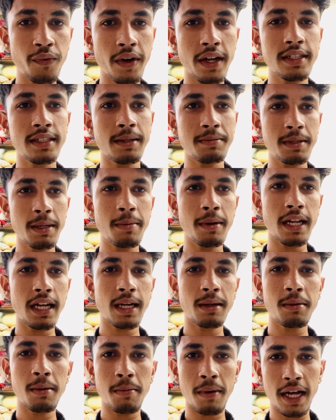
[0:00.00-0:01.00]
तो फ्रेंड्स सबसे पहले
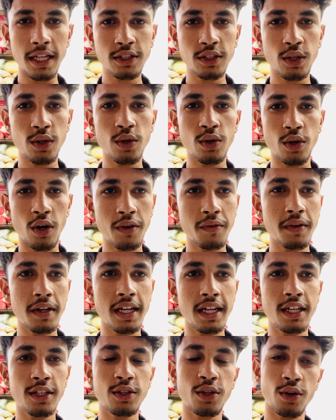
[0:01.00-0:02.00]
अगर मैं बात करूँ रॉट
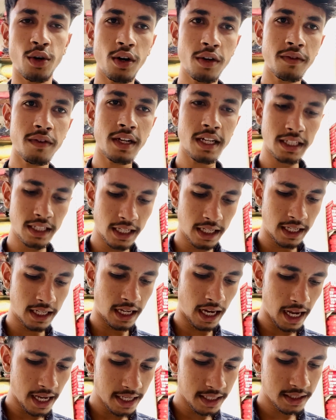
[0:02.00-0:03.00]
विले की तो रॉट विले की
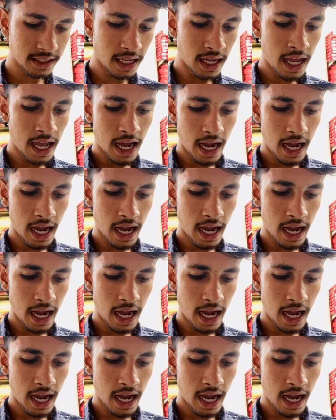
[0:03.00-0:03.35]
गाइज